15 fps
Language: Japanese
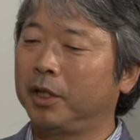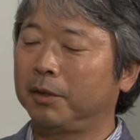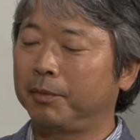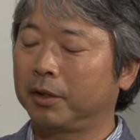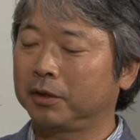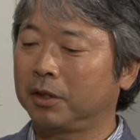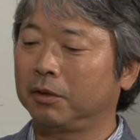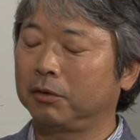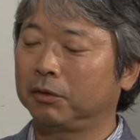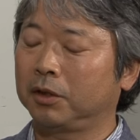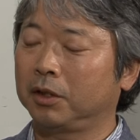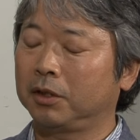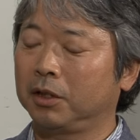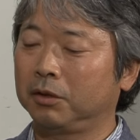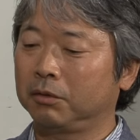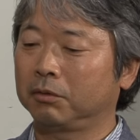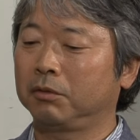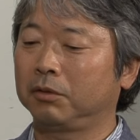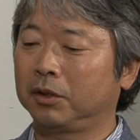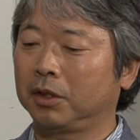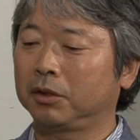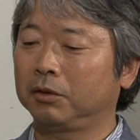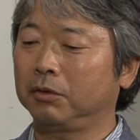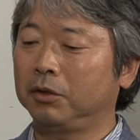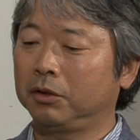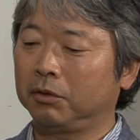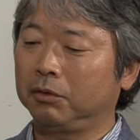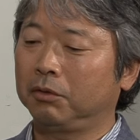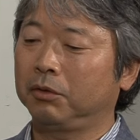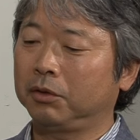ぱり被爆者の人たちや遺族の人たちと
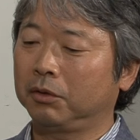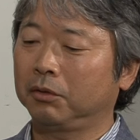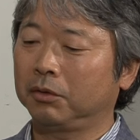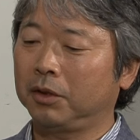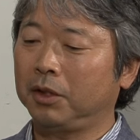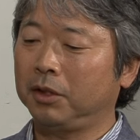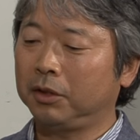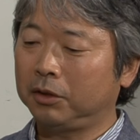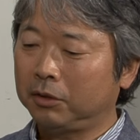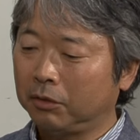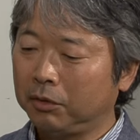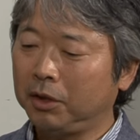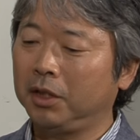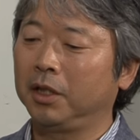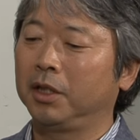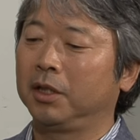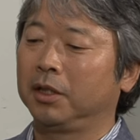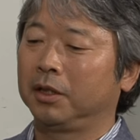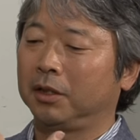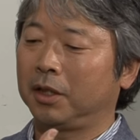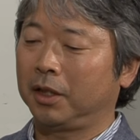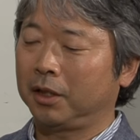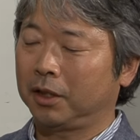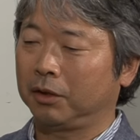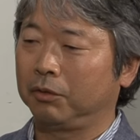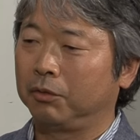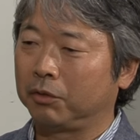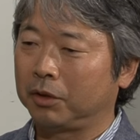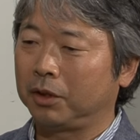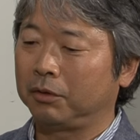一緒に寄り添って、一緒に何か
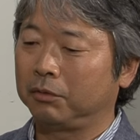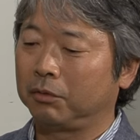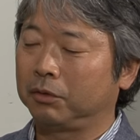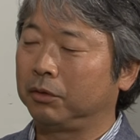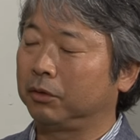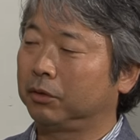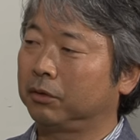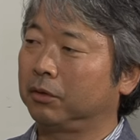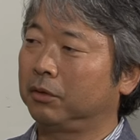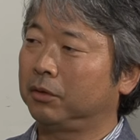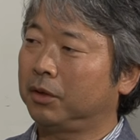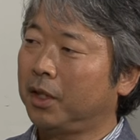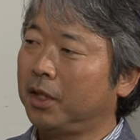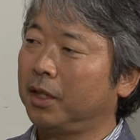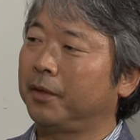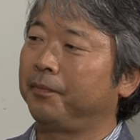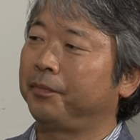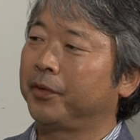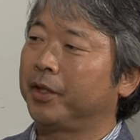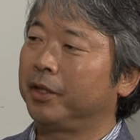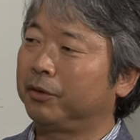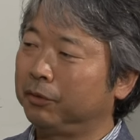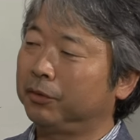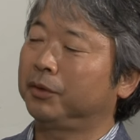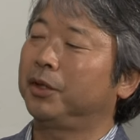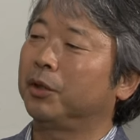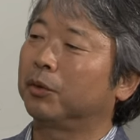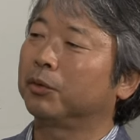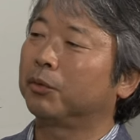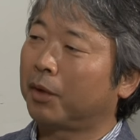の大きな動きを作っていくっ
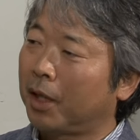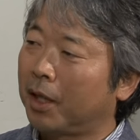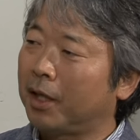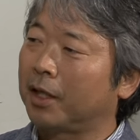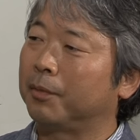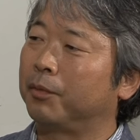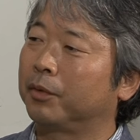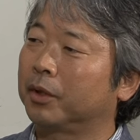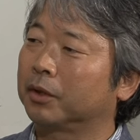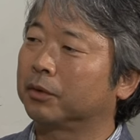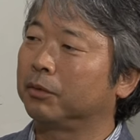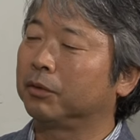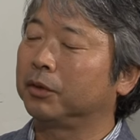てことが、僕はそ